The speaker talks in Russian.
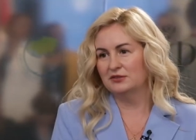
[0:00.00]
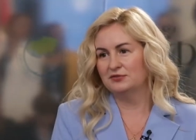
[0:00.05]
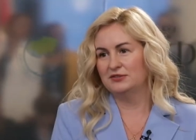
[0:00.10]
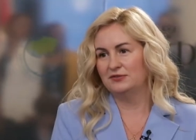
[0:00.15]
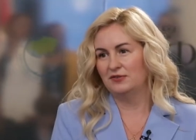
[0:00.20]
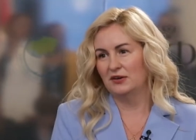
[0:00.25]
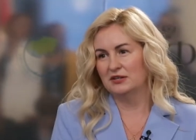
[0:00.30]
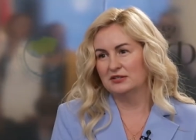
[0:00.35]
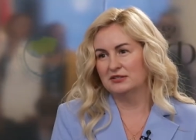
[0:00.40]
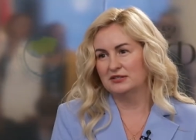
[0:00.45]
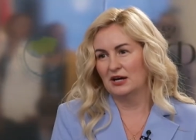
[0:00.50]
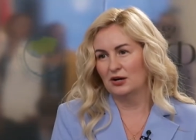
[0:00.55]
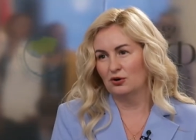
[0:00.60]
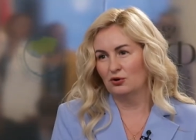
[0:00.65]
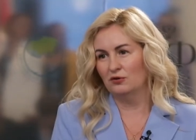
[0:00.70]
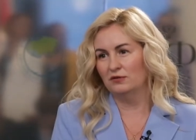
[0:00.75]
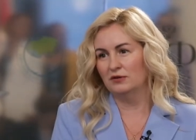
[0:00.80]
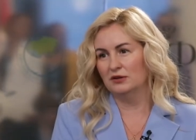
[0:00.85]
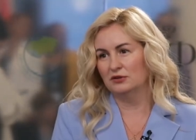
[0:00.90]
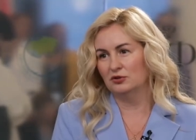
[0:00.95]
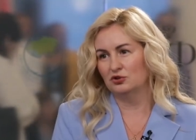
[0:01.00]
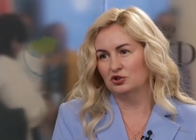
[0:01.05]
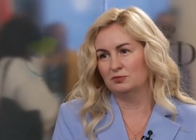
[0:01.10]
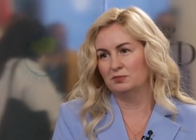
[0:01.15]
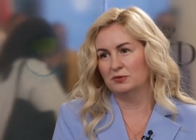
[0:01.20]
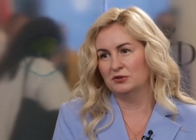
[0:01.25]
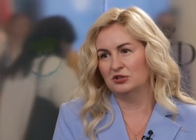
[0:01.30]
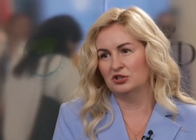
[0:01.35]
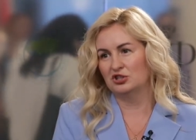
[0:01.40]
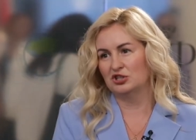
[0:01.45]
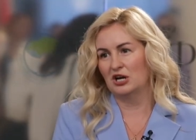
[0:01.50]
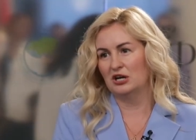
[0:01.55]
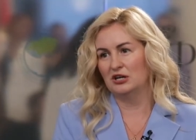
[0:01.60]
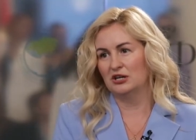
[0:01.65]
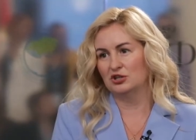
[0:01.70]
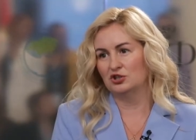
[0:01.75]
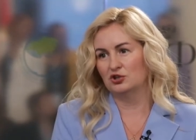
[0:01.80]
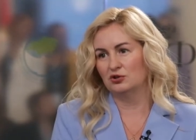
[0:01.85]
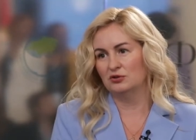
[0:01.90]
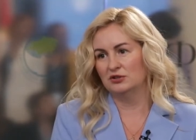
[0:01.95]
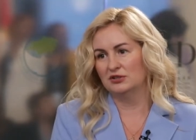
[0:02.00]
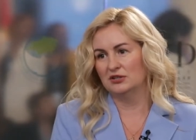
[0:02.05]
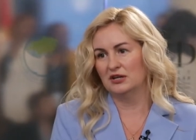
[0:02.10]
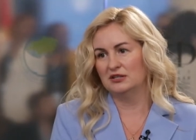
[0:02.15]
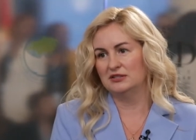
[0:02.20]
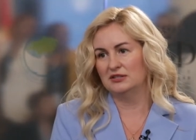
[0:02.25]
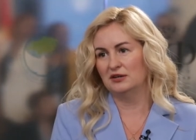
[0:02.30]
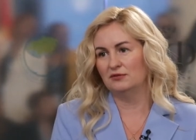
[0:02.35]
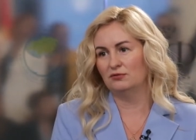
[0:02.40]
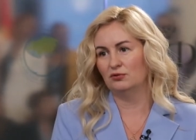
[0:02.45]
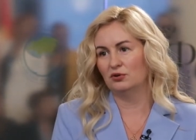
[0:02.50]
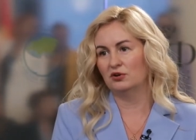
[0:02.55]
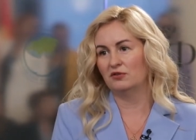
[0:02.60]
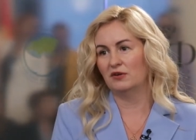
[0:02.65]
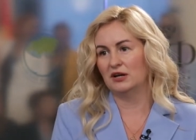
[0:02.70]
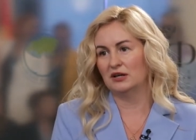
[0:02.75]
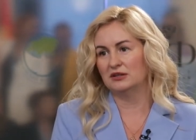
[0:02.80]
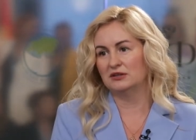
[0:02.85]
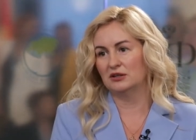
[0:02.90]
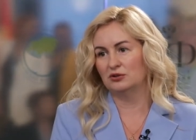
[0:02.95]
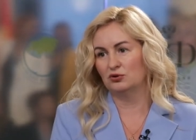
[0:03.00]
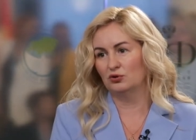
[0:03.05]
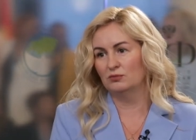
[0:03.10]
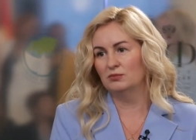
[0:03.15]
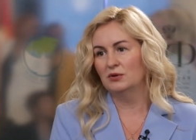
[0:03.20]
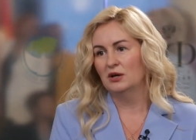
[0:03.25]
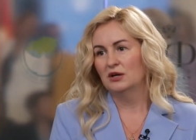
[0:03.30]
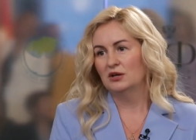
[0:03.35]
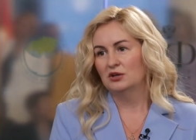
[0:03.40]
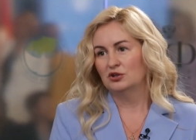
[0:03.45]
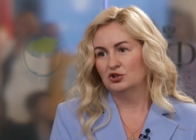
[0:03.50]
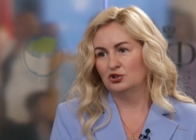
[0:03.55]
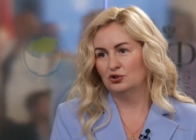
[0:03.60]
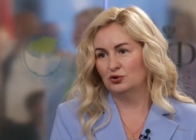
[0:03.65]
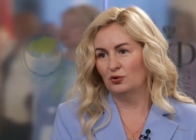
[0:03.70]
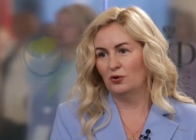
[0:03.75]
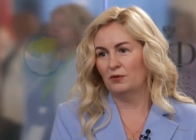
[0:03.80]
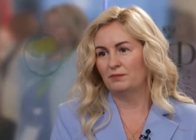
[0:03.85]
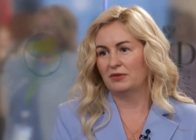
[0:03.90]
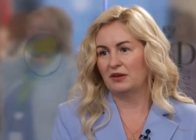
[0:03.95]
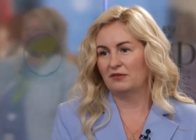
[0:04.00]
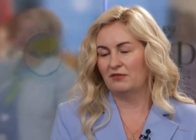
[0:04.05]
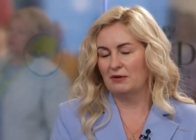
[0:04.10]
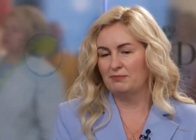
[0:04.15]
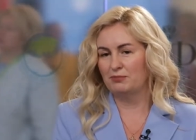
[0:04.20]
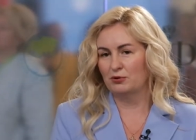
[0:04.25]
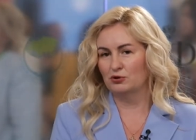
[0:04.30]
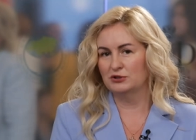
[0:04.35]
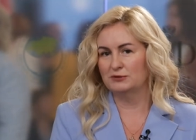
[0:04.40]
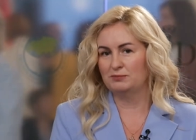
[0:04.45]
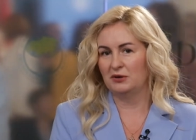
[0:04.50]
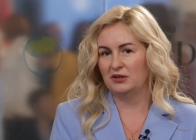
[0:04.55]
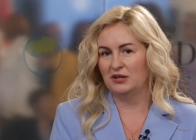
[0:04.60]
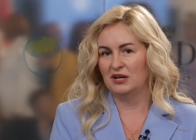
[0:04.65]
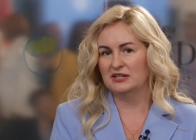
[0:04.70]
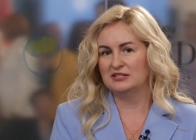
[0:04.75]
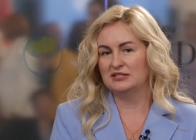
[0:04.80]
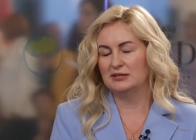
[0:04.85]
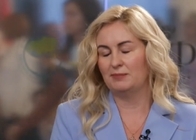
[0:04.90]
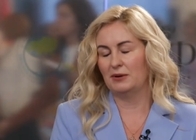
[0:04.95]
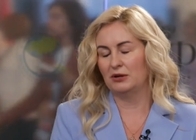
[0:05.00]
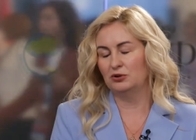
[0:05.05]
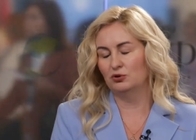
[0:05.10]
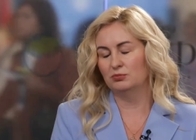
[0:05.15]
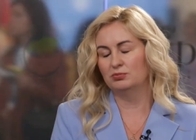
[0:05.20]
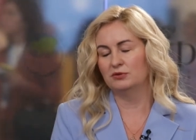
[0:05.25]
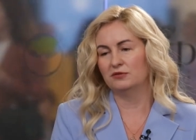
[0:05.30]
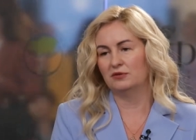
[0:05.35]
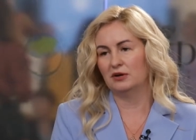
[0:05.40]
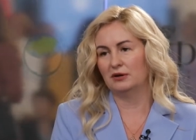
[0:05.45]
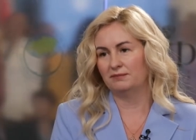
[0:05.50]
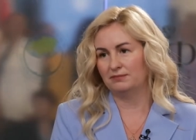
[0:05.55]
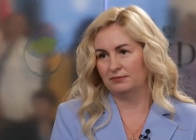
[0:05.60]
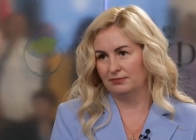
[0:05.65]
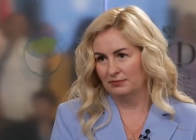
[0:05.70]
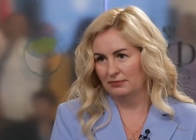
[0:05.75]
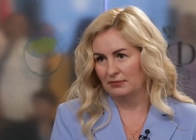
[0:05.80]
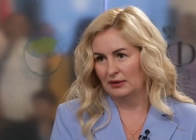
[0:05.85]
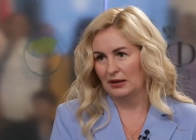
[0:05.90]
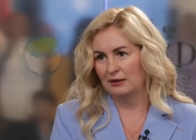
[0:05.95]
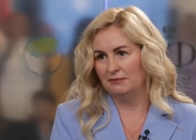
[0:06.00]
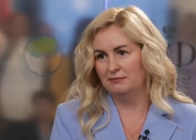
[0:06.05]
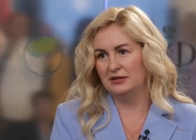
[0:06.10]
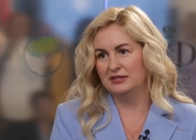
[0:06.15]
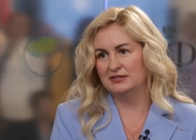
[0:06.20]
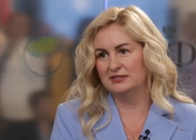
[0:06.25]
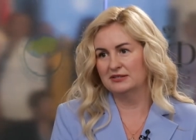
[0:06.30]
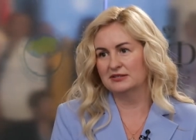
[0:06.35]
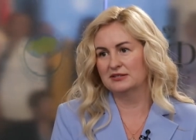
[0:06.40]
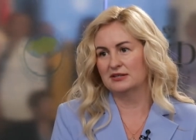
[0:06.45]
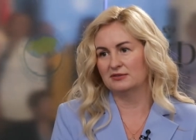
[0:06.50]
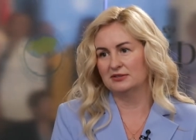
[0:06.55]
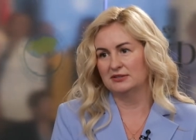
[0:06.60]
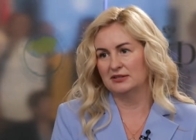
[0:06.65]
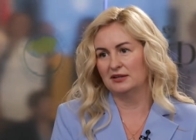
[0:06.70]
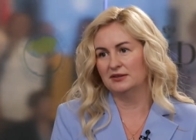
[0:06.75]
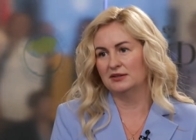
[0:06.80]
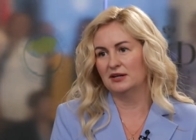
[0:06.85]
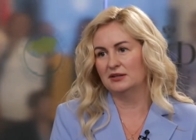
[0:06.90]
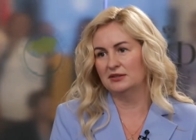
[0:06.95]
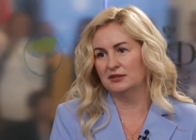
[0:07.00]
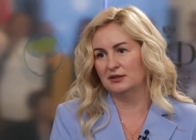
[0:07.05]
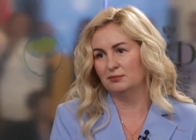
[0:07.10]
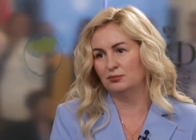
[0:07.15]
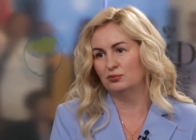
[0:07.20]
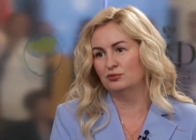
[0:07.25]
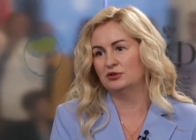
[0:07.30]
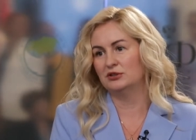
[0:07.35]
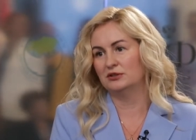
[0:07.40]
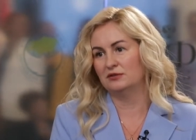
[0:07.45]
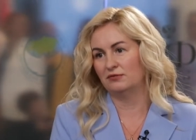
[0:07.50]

в сфере здоровья тоже поддержали нашу инициативу и говорят о том, что вопрос принятия подобного медицинского стандарта будет